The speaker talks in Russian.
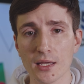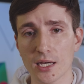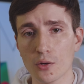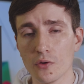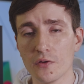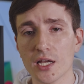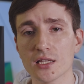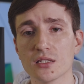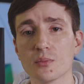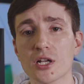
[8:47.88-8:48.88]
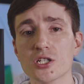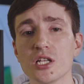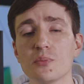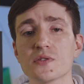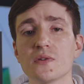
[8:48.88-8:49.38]
Такой вариант
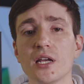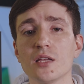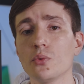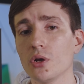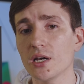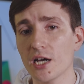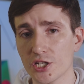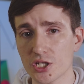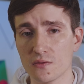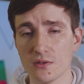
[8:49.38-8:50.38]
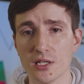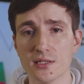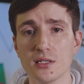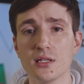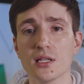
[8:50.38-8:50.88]
отображения позволяет более качественно
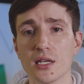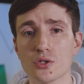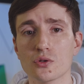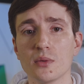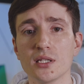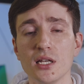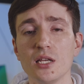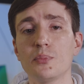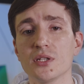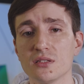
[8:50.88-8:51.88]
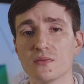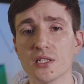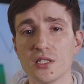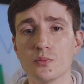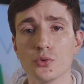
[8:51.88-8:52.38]
оценить нарезку модели и
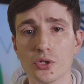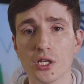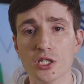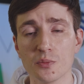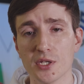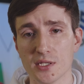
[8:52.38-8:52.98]
предотвратить многие ошибки